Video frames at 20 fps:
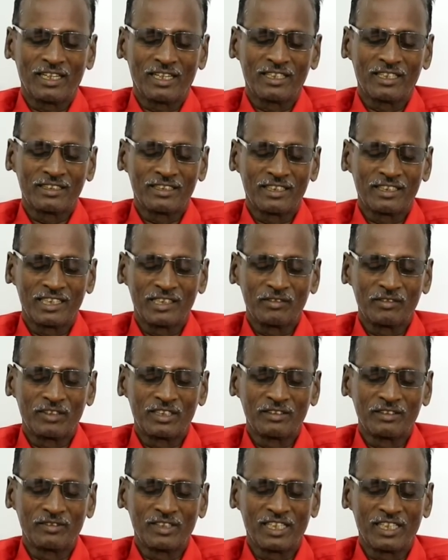ஏழரை சனியை
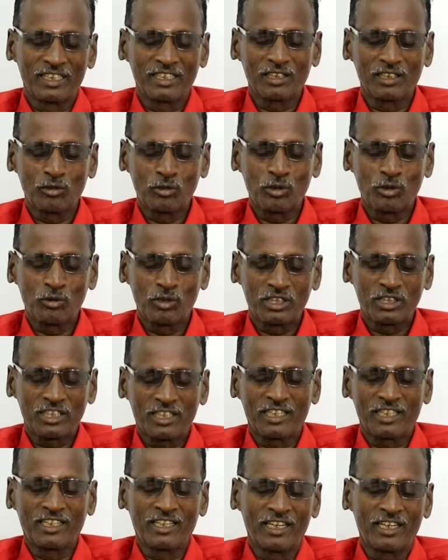விட்டு விலகிற ஒரு
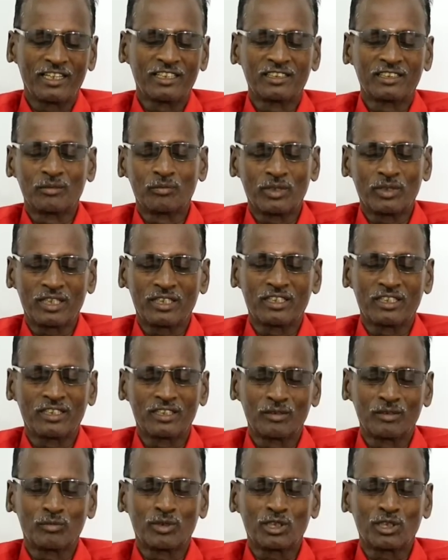வருஷம் ரெண்டாயிரத்து
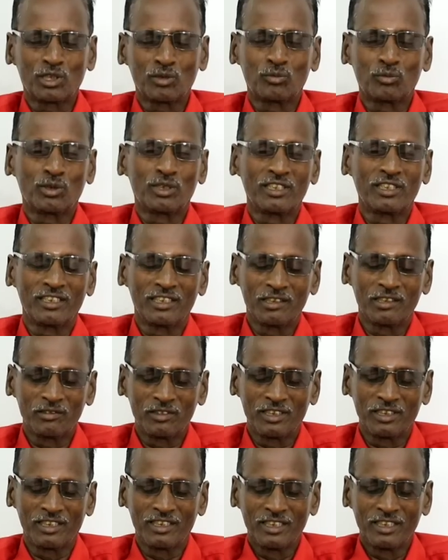பதினெட்டு பத்தொம்போது
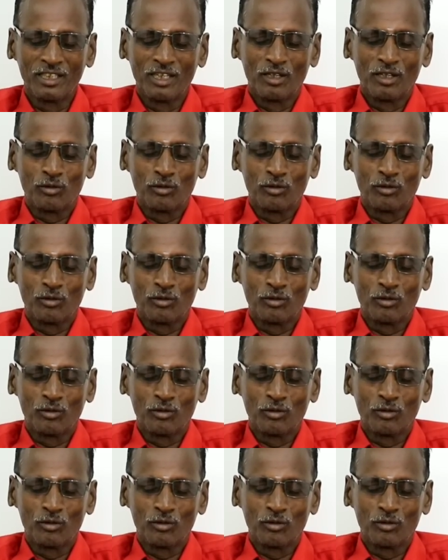இருபது